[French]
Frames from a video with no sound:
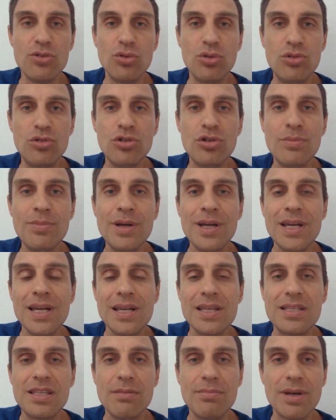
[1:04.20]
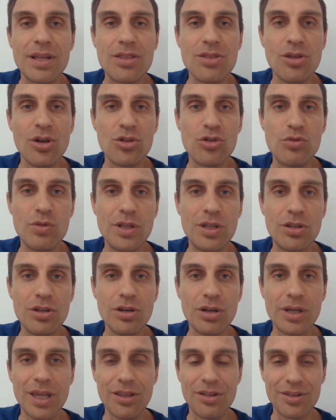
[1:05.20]
YouTube, c'est maintenant Twitter
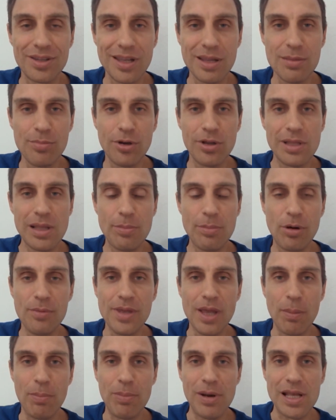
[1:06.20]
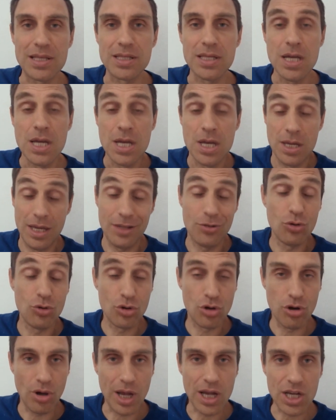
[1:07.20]
qui est en train de prendre la première place. Et
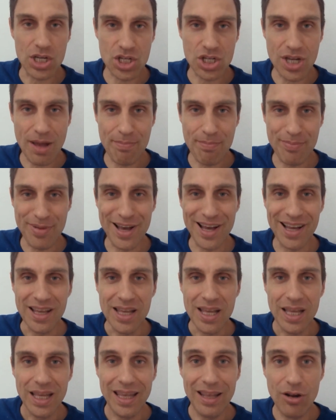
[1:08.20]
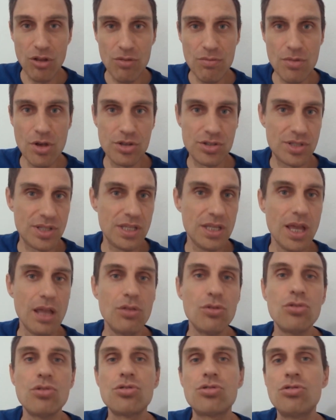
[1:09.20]
donc le rachat par Elon Musk qui
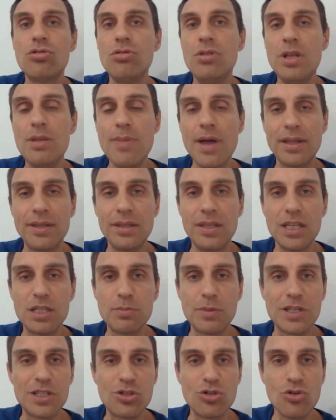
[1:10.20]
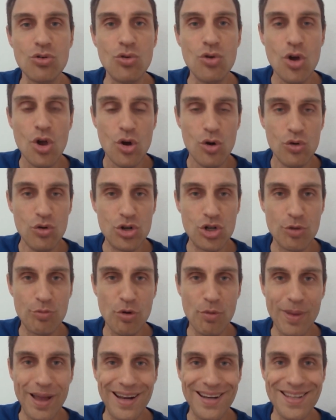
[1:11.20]
annonce une liberté d'expression où je peux
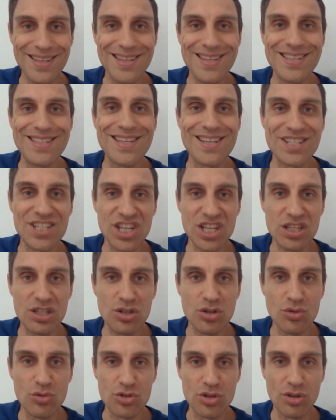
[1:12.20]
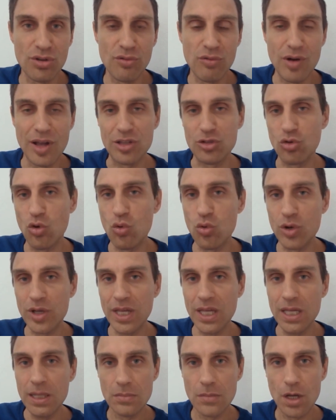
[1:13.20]
parler des injections sans devoir
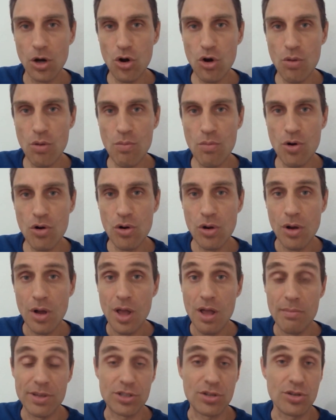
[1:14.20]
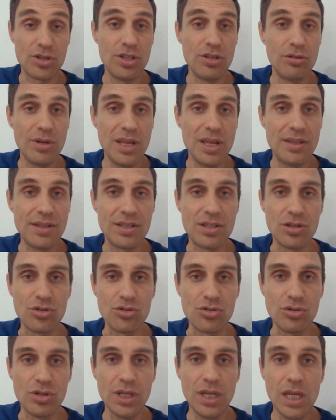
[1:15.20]
tronquer le mot parce que sinon il était
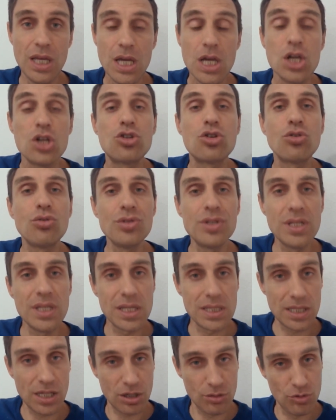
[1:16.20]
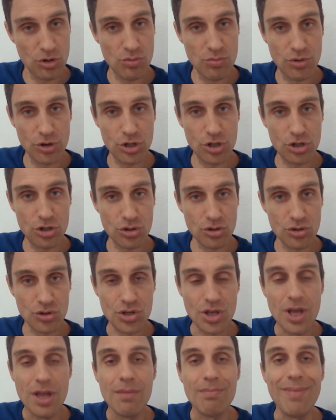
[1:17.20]
censuré, je considère ça comme une bonne chose.
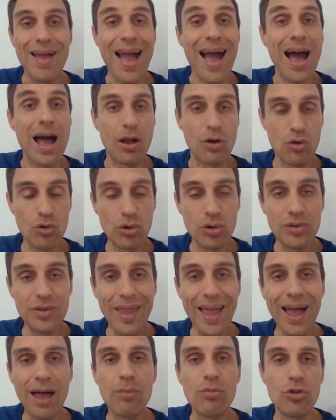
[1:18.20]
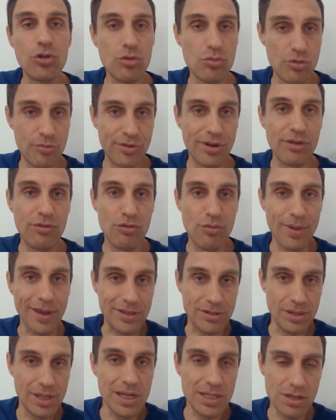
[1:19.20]
Mais à court terme, de mon point de vue
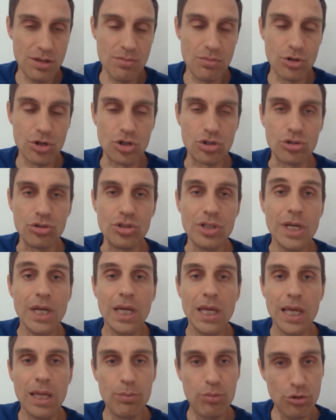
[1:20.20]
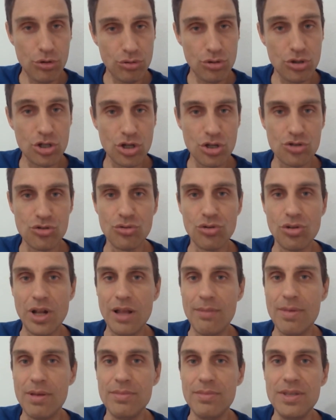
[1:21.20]
personnel, c'est une bonne chose. Et beaucoup de gens sont dans la
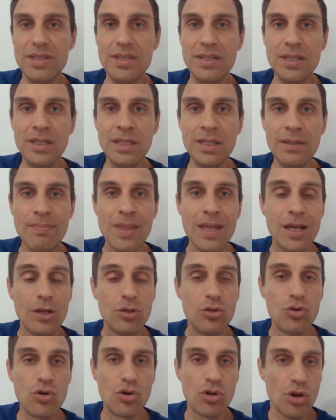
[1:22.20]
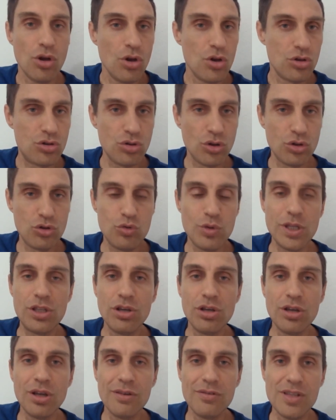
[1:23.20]
même idée. Donc sur
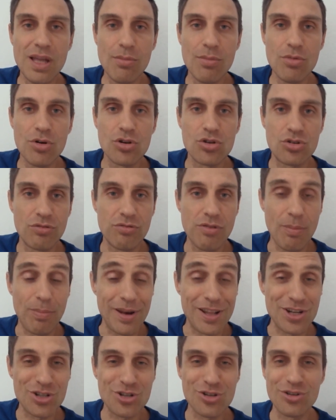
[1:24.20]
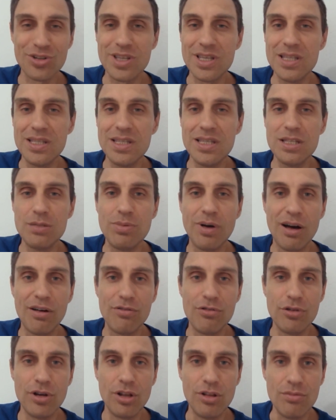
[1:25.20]
Twitter, évidemment, je vois plein de gens qui disent
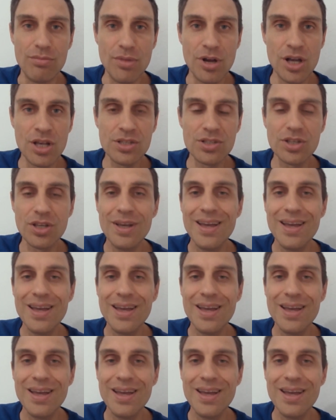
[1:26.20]
bravo Elon Musk.